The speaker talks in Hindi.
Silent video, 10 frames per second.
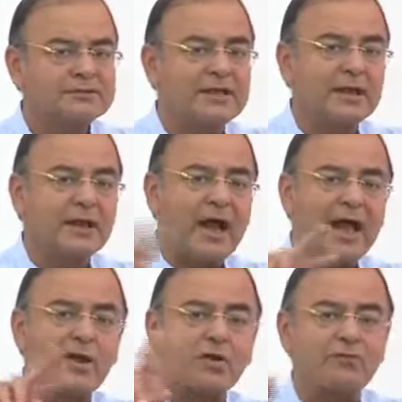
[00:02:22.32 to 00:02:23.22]

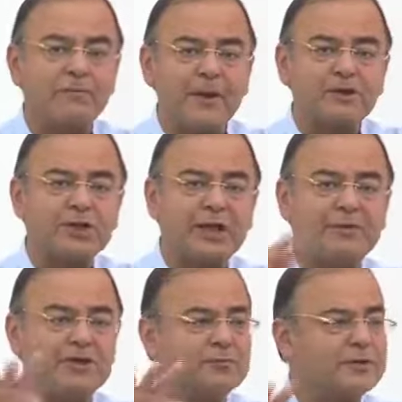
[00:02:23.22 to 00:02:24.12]
सरकार और विपक्ष के
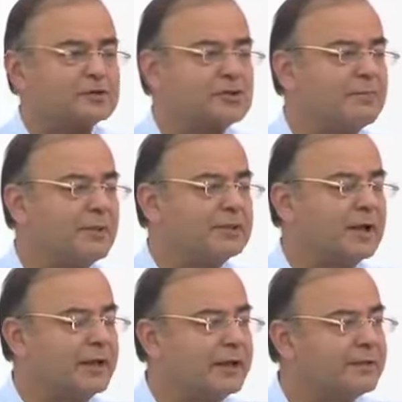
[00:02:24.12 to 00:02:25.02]
बीच में जो संबंध
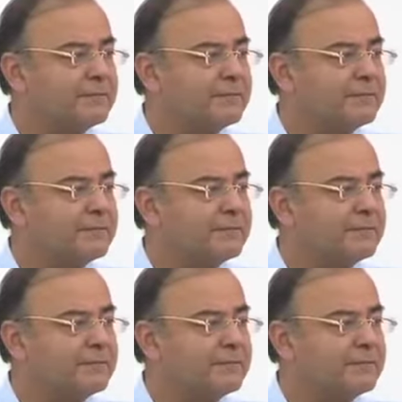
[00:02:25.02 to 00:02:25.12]
है